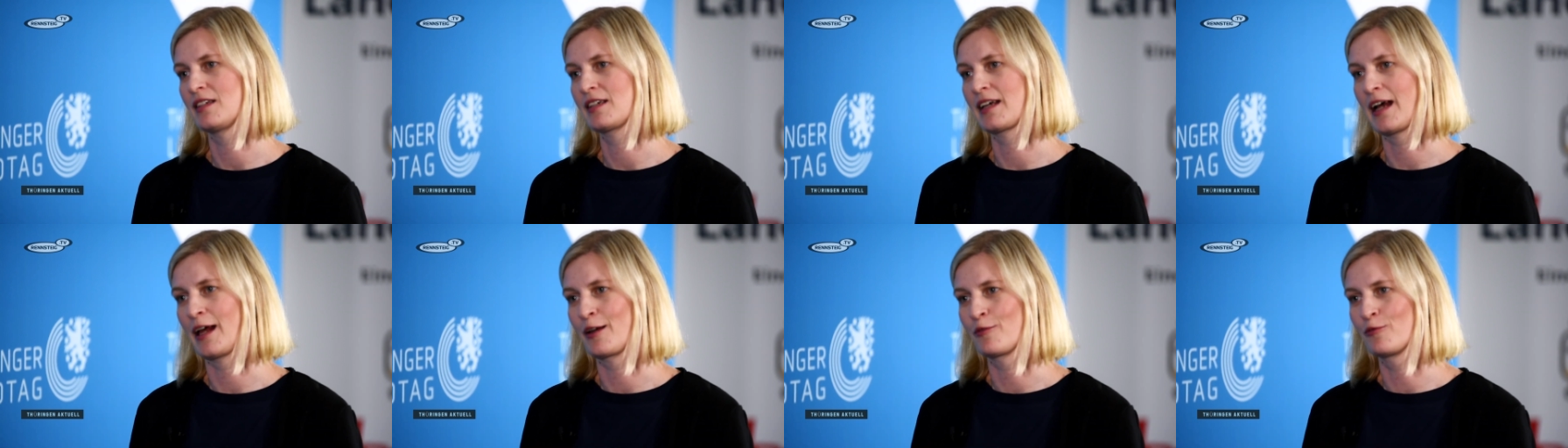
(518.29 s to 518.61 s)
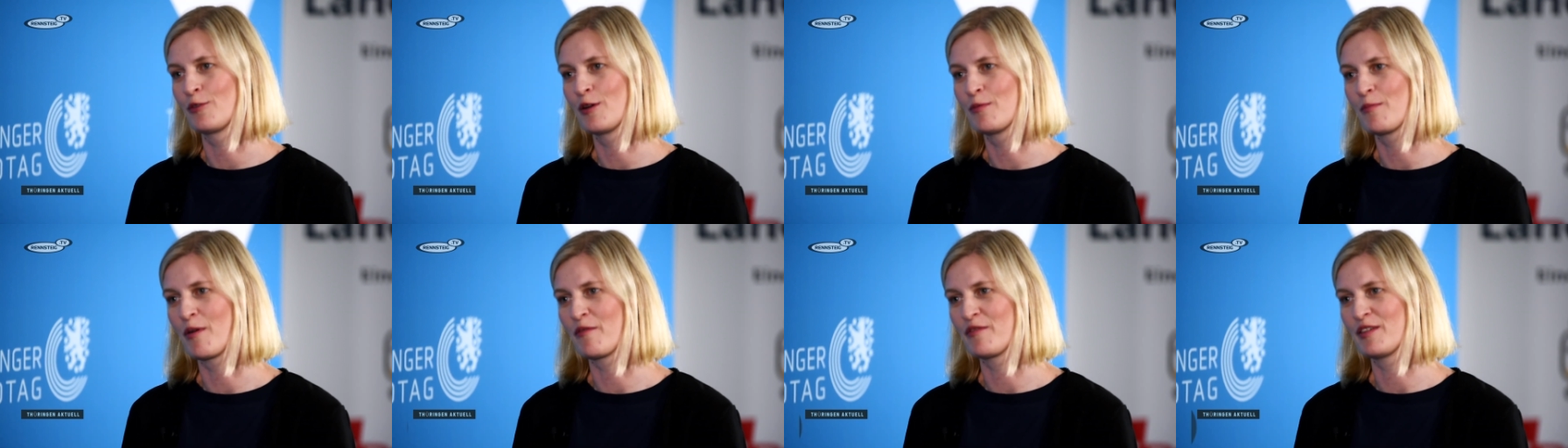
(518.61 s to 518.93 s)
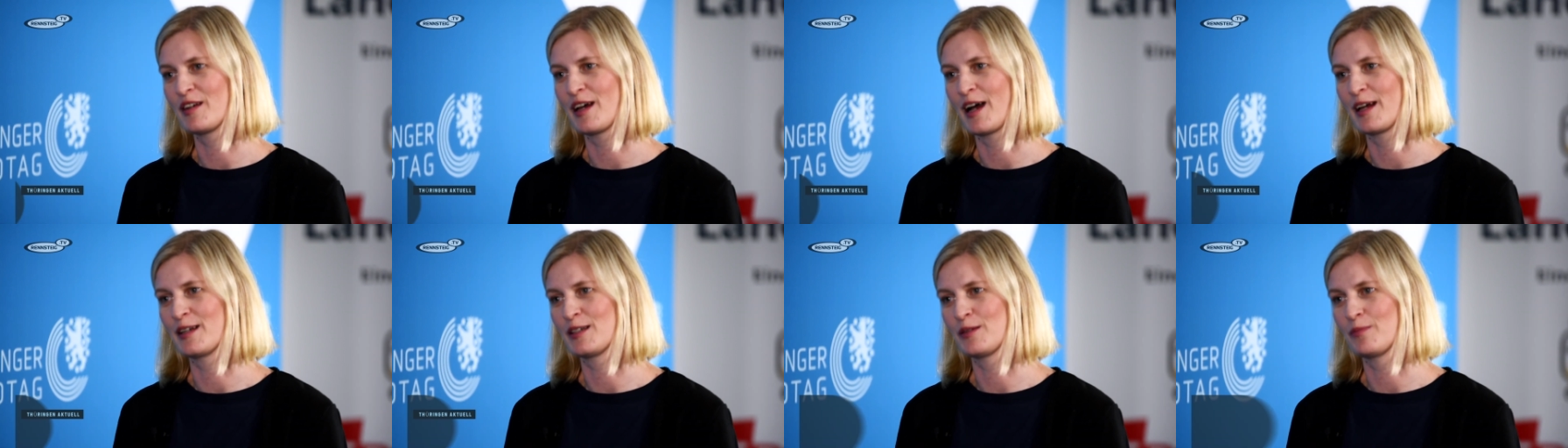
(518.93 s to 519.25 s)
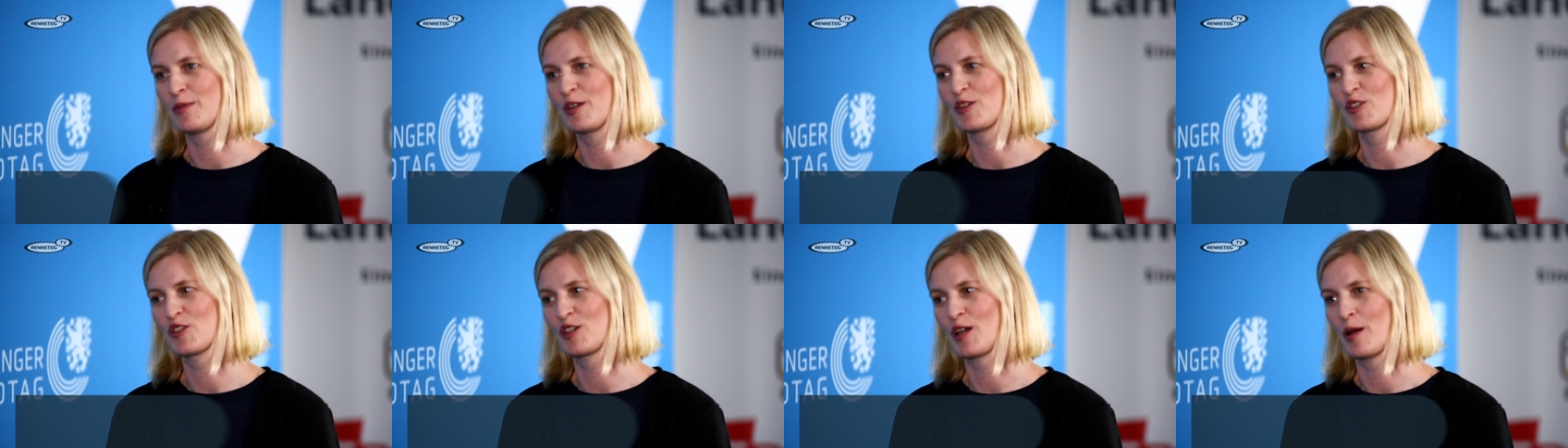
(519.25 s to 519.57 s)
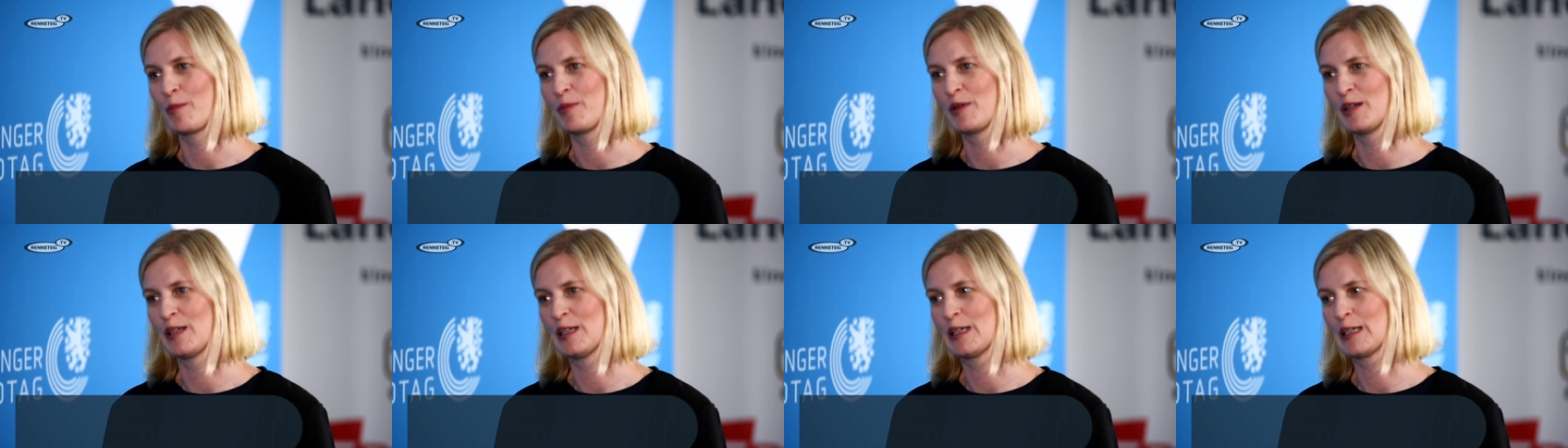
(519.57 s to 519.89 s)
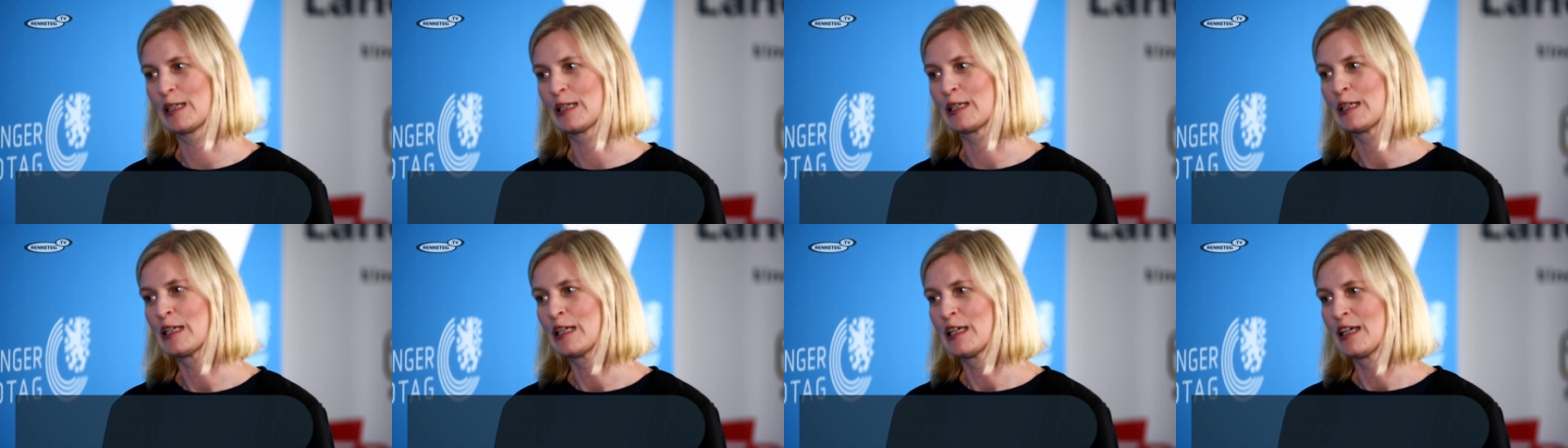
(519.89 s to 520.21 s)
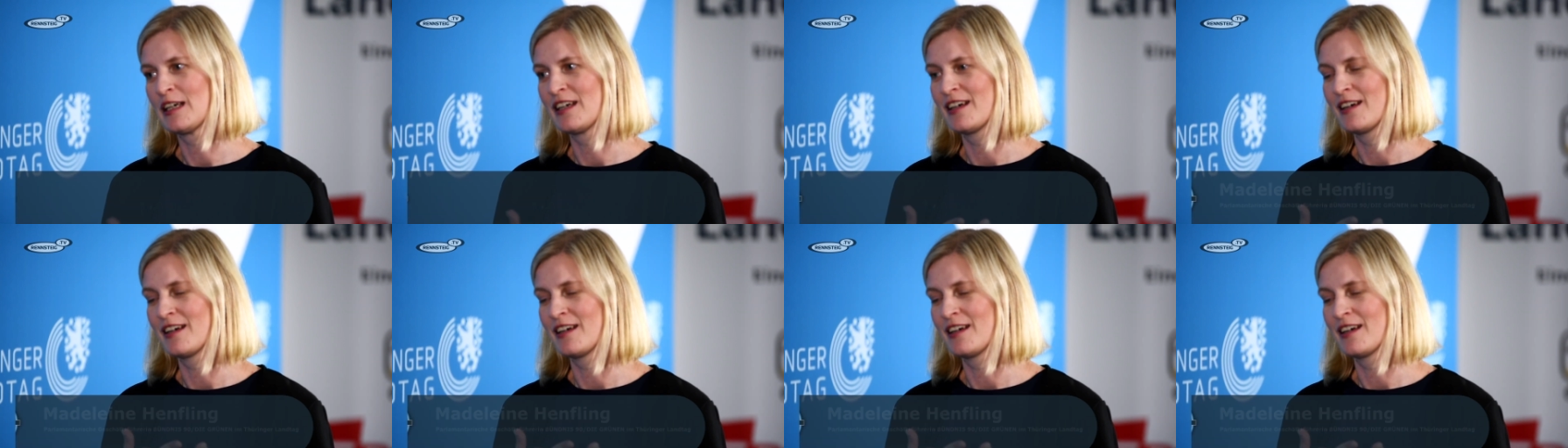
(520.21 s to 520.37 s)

Ich kann nur immer wieder an die Menschen appellieren,